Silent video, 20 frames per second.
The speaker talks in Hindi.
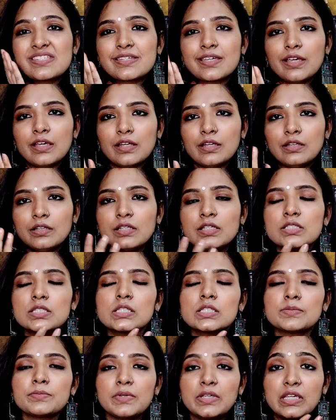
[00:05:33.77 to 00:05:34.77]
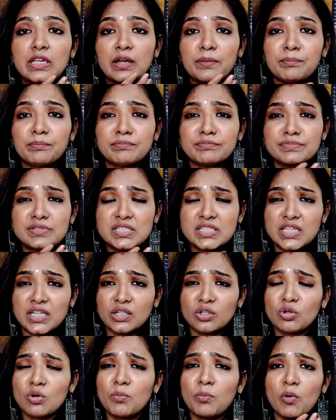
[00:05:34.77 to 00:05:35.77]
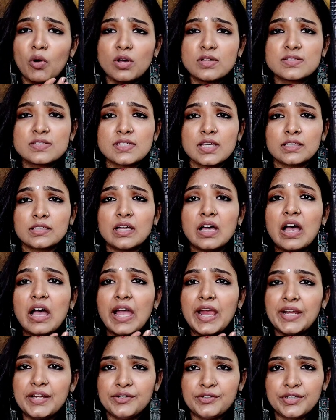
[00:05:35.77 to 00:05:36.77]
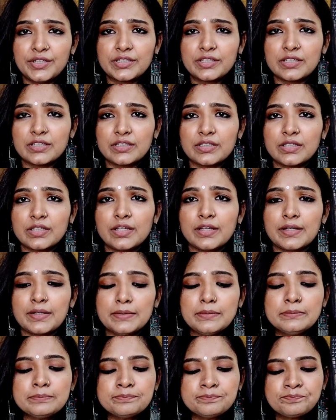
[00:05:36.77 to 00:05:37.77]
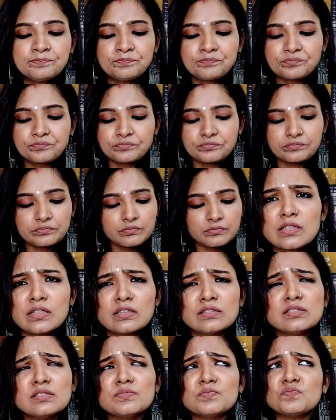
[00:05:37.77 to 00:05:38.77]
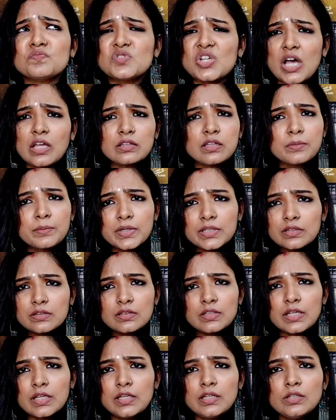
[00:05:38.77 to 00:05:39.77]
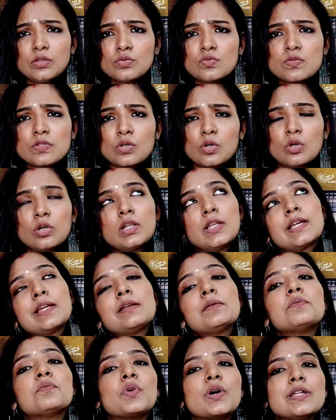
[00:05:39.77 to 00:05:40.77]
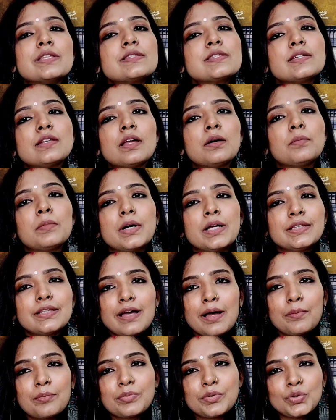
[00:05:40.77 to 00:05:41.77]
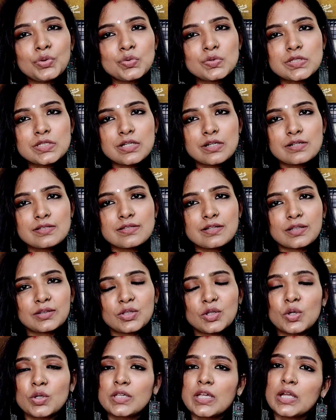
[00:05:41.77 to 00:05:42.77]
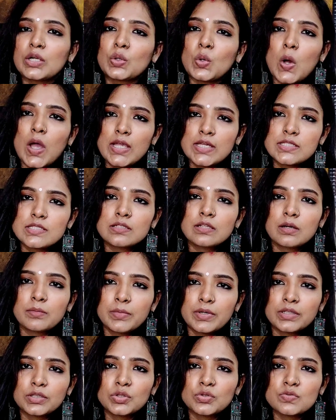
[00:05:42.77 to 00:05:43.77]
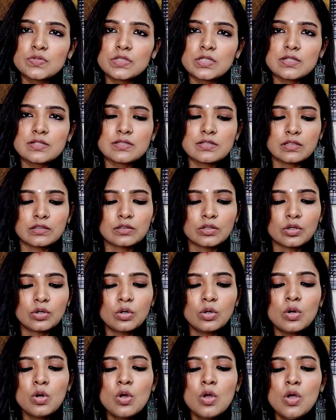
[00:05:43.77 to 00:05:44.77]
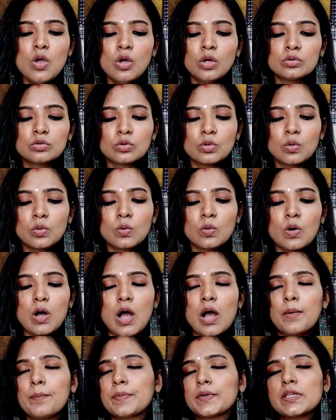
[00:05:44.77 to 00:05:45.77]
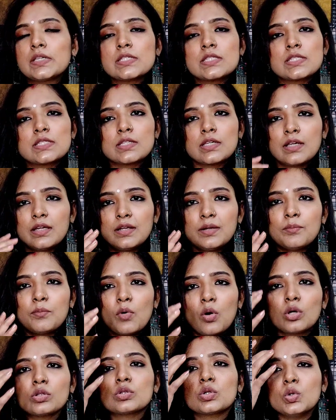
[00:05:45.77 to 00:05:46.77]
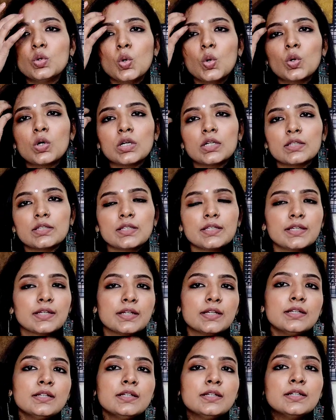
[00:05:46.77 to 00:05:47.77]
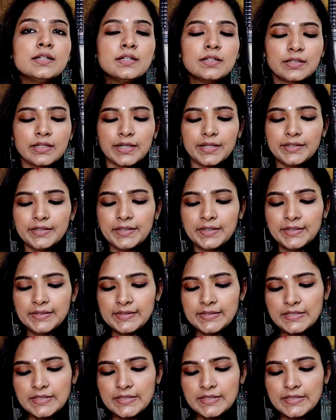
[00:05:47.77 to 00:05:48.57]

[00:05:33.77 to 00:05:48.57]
स्किन ये आप स्किन को बहुत ज़्यादा हाइड्रेट करती है ज़्यादा मत नहीं यूज़ करो लेकिन वंस इन अ मंथ आप यूज़ कर सकते हो या ट्वाइस इन अ मंथ यूज़ कर सकते हो तो आपकी स्किन बहुत ग्लो करती है राइट